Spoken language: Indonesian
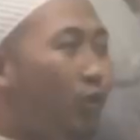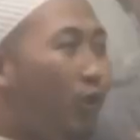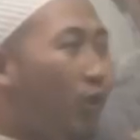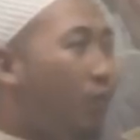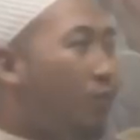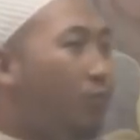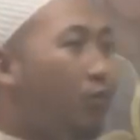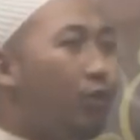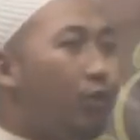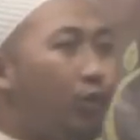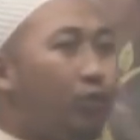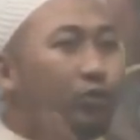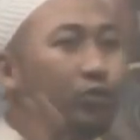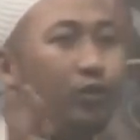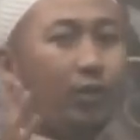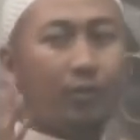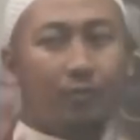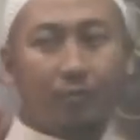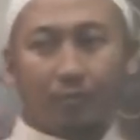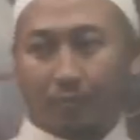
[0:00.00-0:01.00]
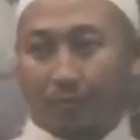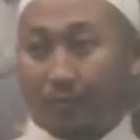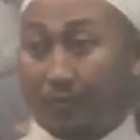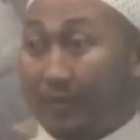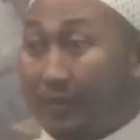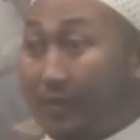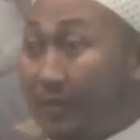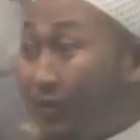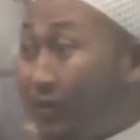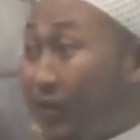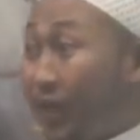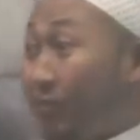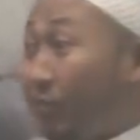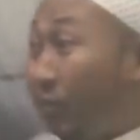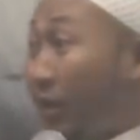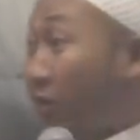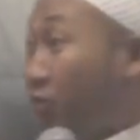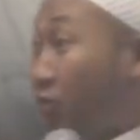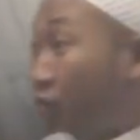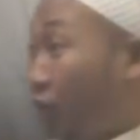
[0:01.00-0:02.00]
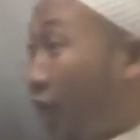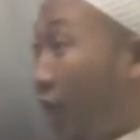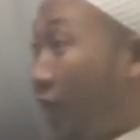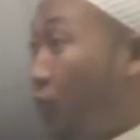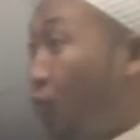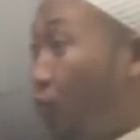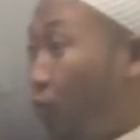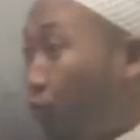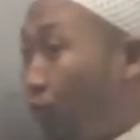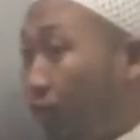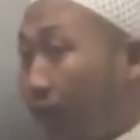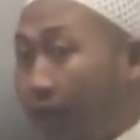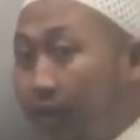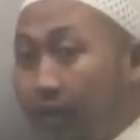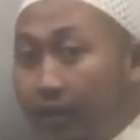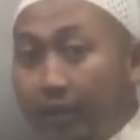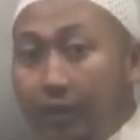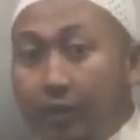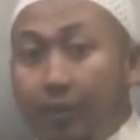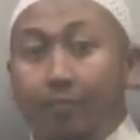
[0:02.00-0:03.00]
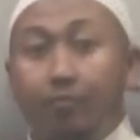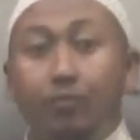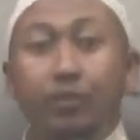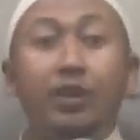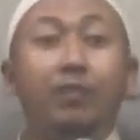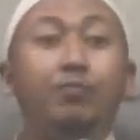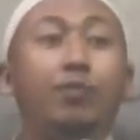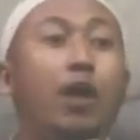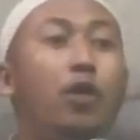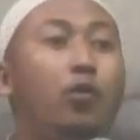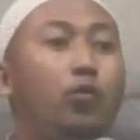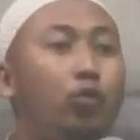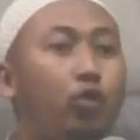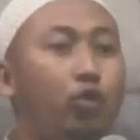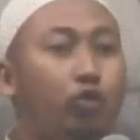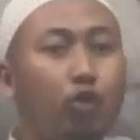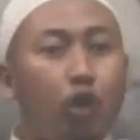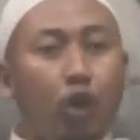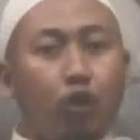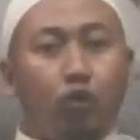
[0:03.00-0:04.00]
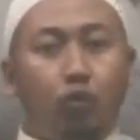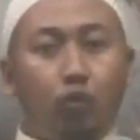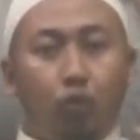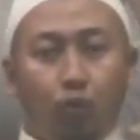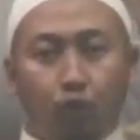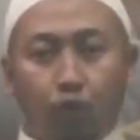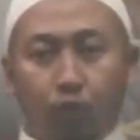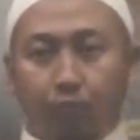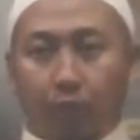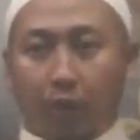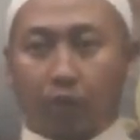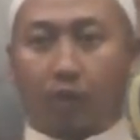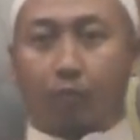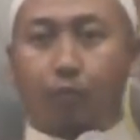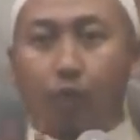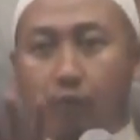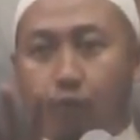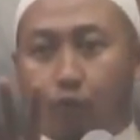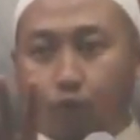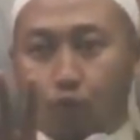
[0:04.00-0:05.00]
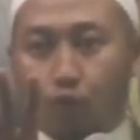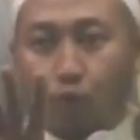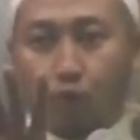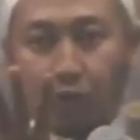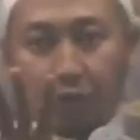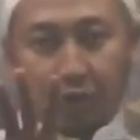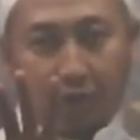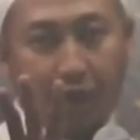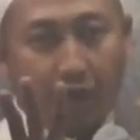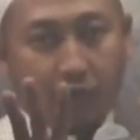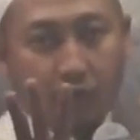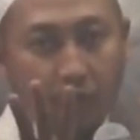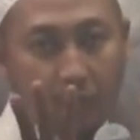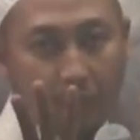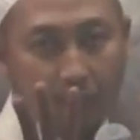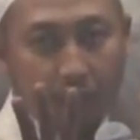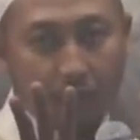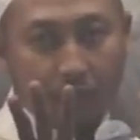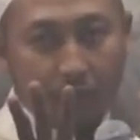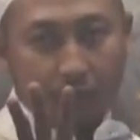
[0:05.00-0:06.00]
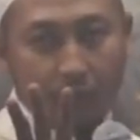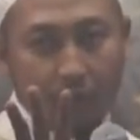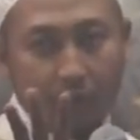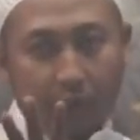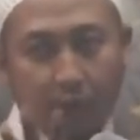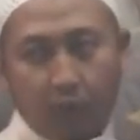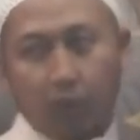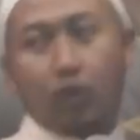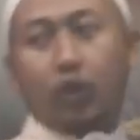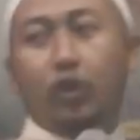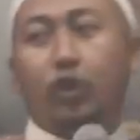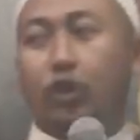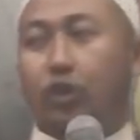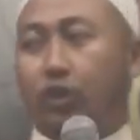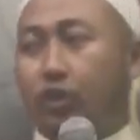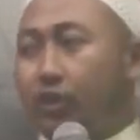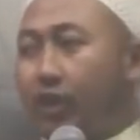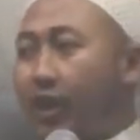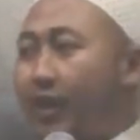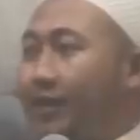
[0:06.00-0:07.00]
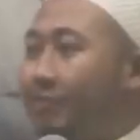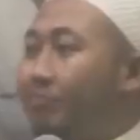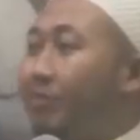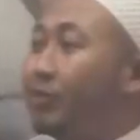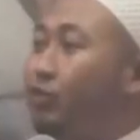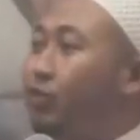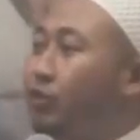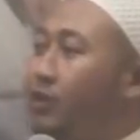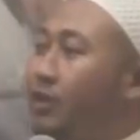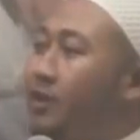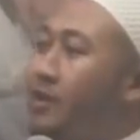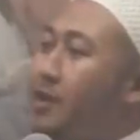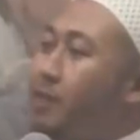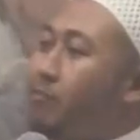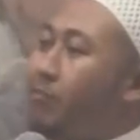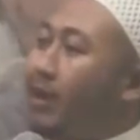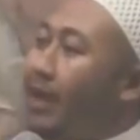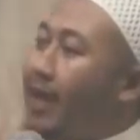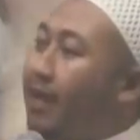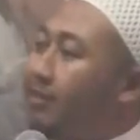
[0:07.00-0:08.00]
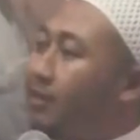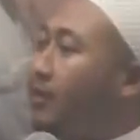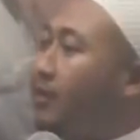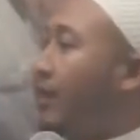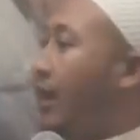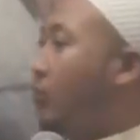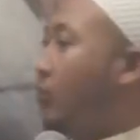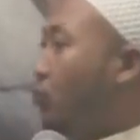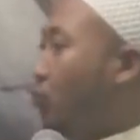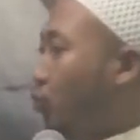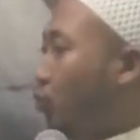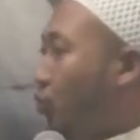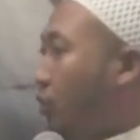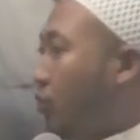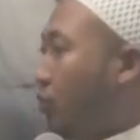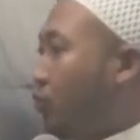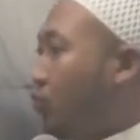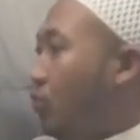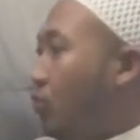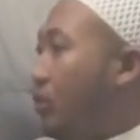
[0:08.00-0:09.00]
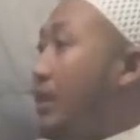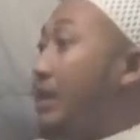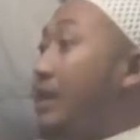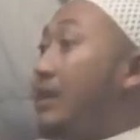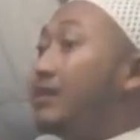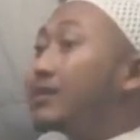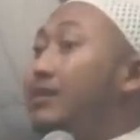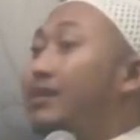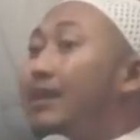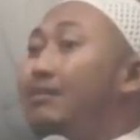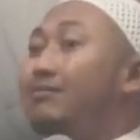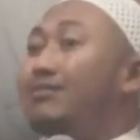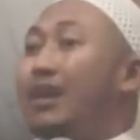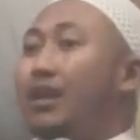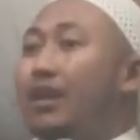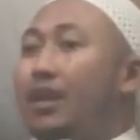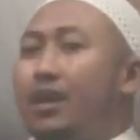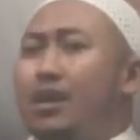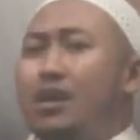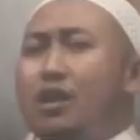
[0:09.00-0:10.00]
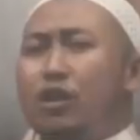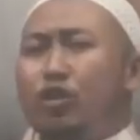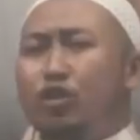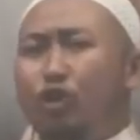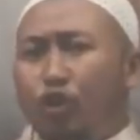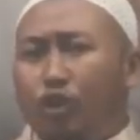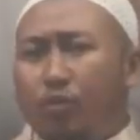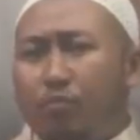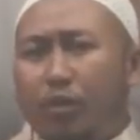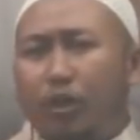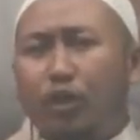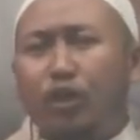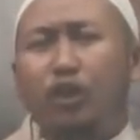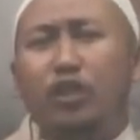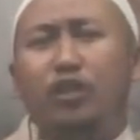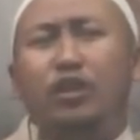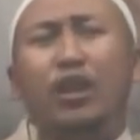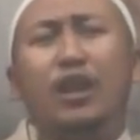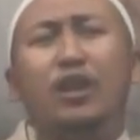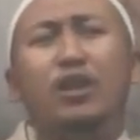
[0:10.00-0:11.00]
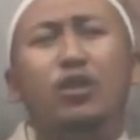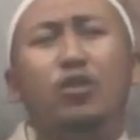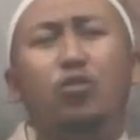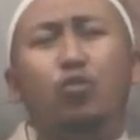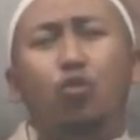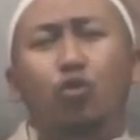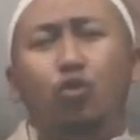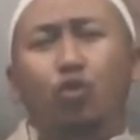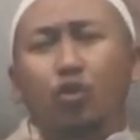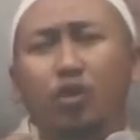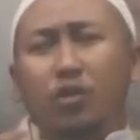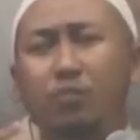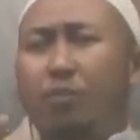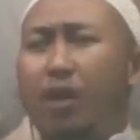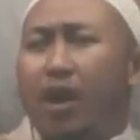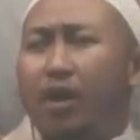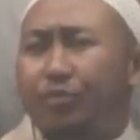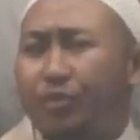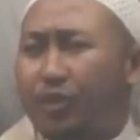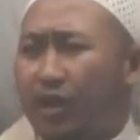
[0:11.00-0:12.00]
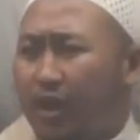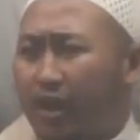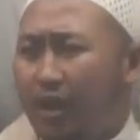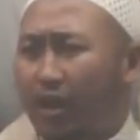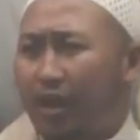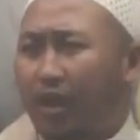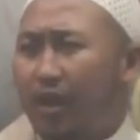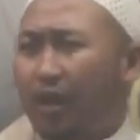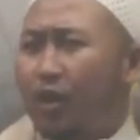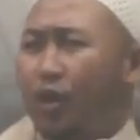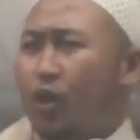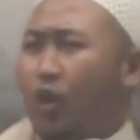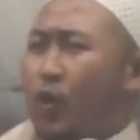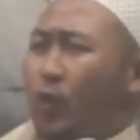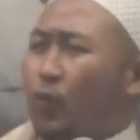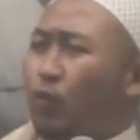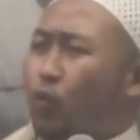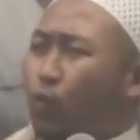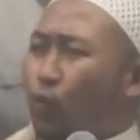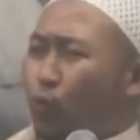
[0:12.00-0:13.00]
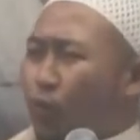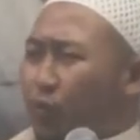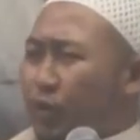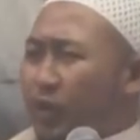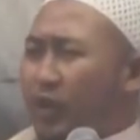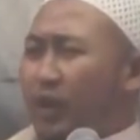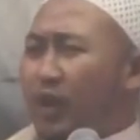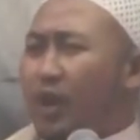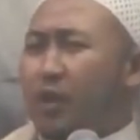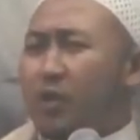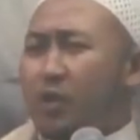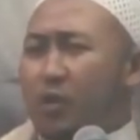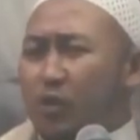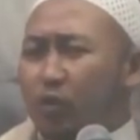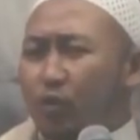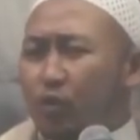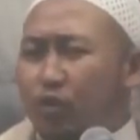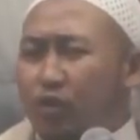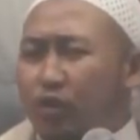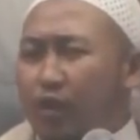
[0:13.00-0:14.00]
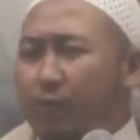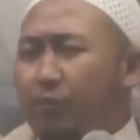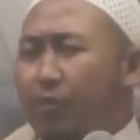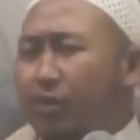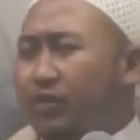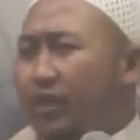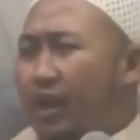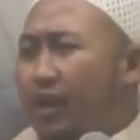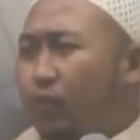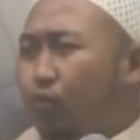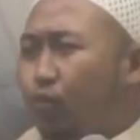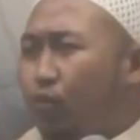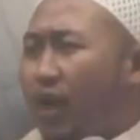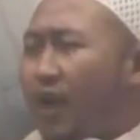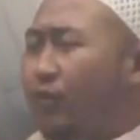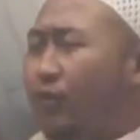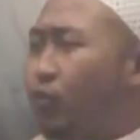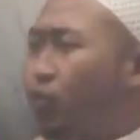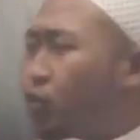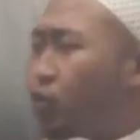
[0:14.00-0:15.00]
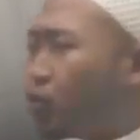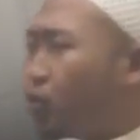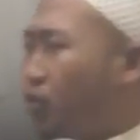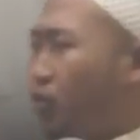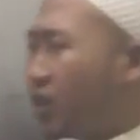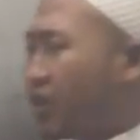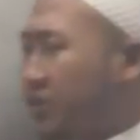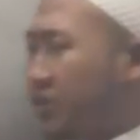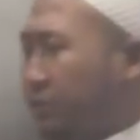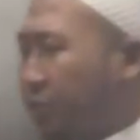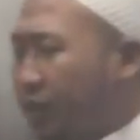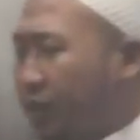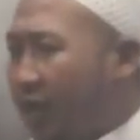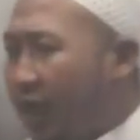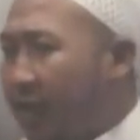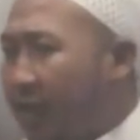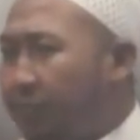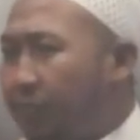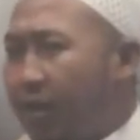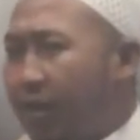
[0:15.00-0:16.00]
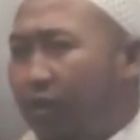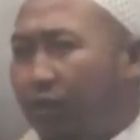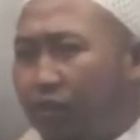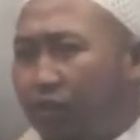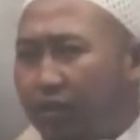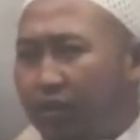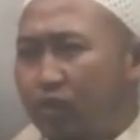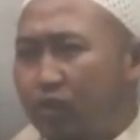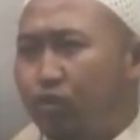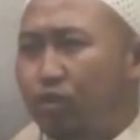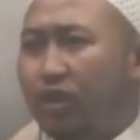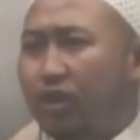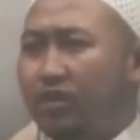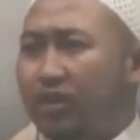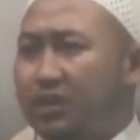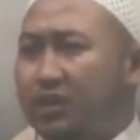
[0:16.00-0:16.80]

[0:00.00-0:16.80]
eh bocah dengan menghadirkan guru nah benih pah ngetraki guru pah nyebok foto neng nyadon mantan maksudnya menghadirkan guru itu dengan cara di rumah kritika guru ibadah guru nikah ketika baca Al-Quran khusuknya seperti apa ketika sholatnya